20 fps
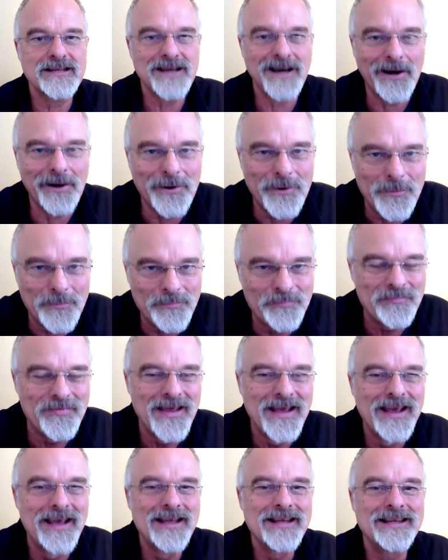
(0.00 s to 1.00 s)
darum,
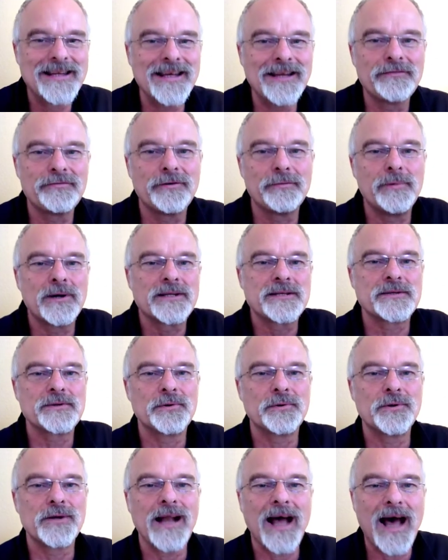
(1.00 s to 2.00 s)
die
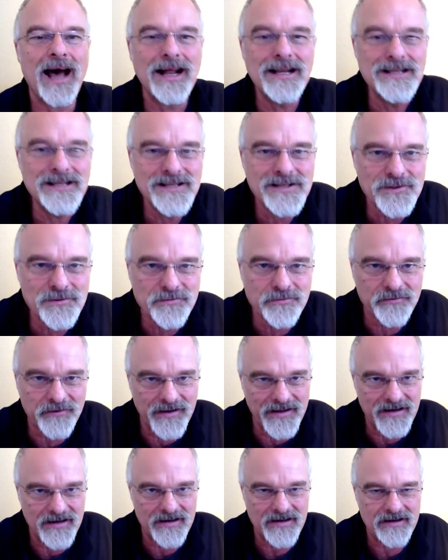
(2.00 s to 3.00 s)
Informationen
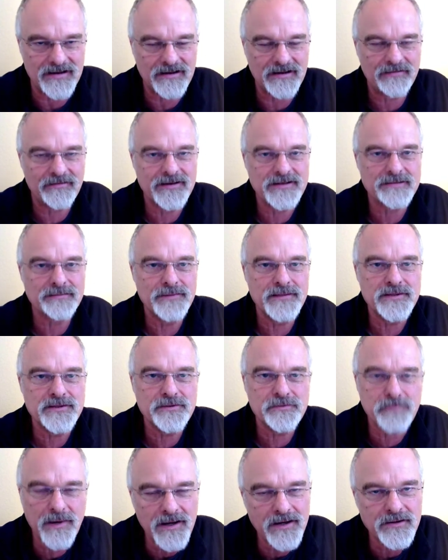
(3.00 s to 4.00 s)
anzuwenden, da was
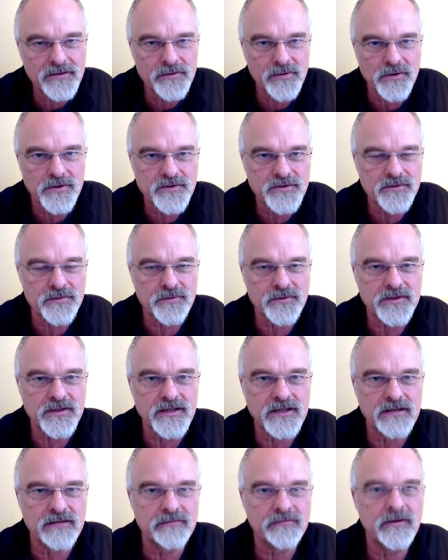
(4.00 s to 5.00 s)
mitzumachen
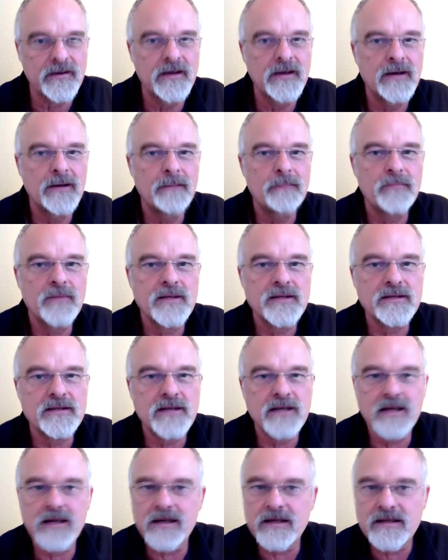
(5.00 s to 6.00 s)
konstruktiv, das
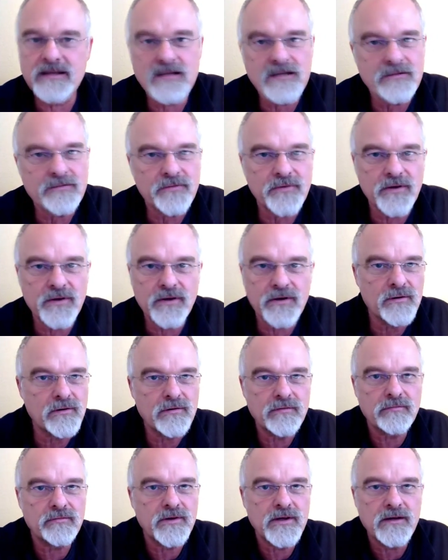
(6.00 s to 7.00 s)
kreativ
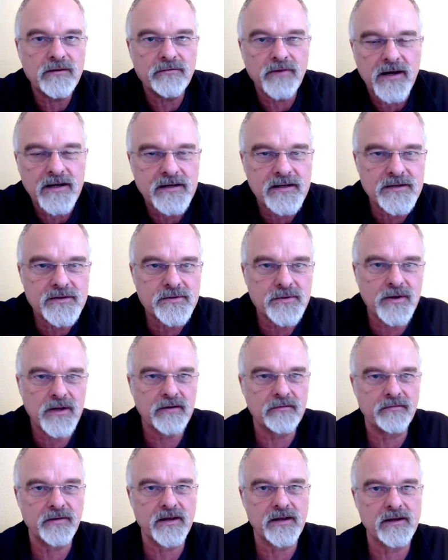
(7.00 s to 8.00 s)
irgendwie
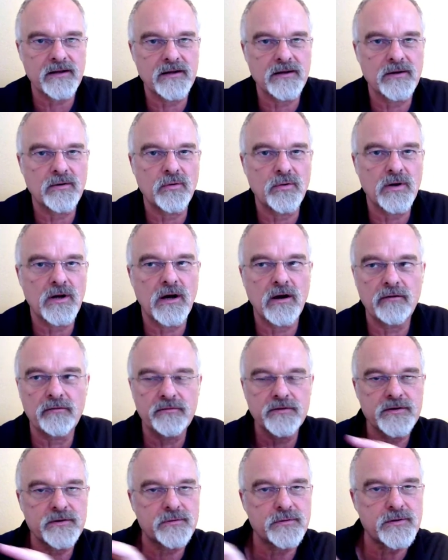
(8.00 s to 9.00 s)
weiterzuentwickeln oder auf
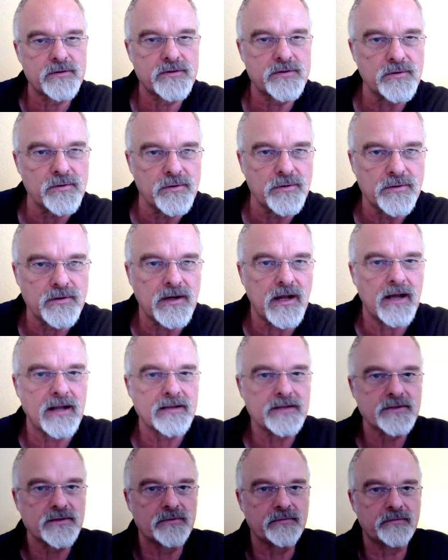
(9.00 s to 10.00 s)
Situationen
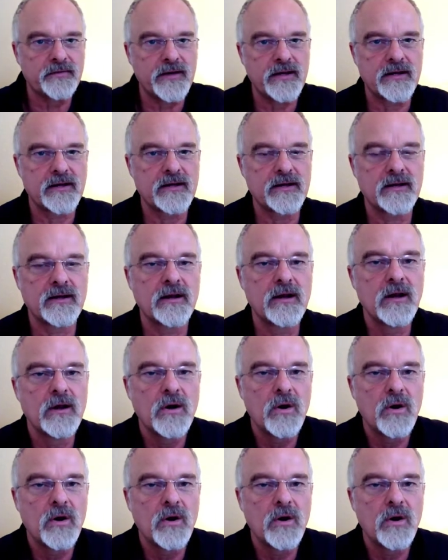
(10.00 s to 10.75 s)
anzuwenden